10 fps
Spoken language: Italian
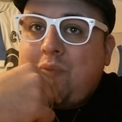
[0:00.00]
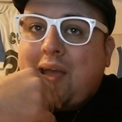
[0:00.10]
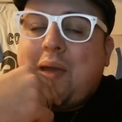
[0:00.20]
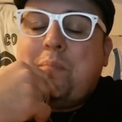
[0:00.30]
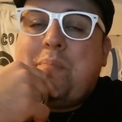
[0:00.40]

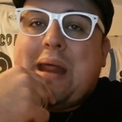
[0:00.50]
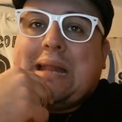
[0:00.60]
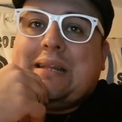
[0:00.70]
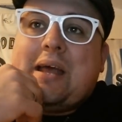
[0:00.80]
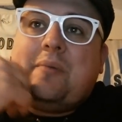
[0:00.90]
che
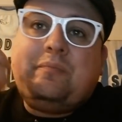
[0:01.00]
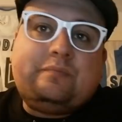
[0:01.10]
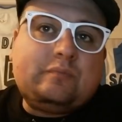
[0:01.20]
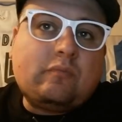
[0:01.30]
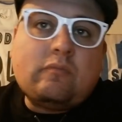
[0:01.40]
prende
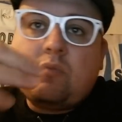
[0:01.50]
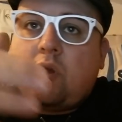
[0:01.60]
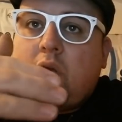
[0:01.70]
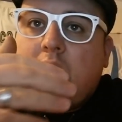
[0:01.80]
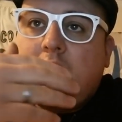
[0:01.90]

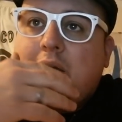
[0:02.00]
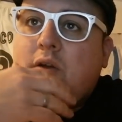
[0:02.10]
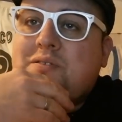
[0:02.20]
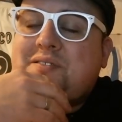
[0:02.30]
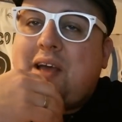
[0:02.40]
e
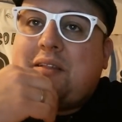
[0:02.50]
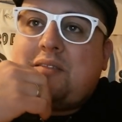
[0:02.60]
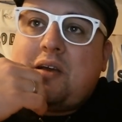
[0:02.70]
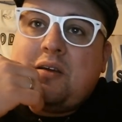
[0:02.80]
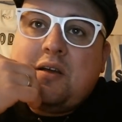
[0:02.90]
lo
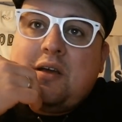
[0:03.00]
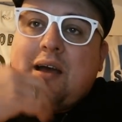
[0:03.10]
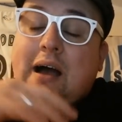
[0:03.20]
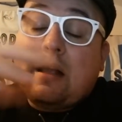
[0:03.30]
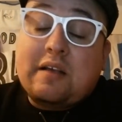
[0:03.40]
stende,
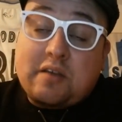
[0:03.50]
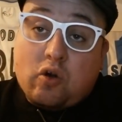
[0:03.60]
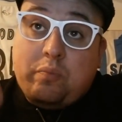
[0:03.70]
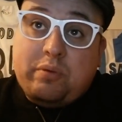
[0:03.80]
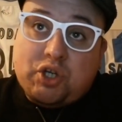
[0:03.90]
anche se
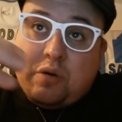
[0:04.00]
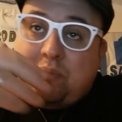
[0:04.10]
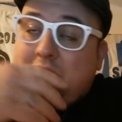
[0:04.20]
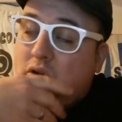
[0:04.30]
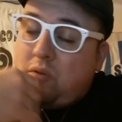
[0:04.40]
colpisce il
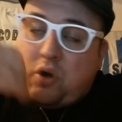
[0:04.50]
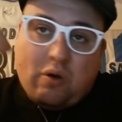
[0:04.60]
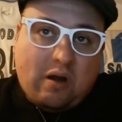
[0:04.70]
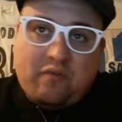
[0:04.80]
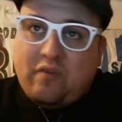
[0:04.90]
pallone, però
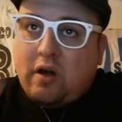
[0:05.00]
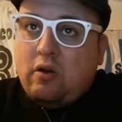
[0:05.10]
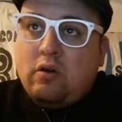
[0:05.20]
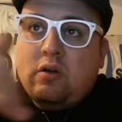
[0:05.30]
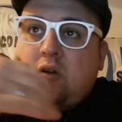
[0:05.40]
quello è fallo.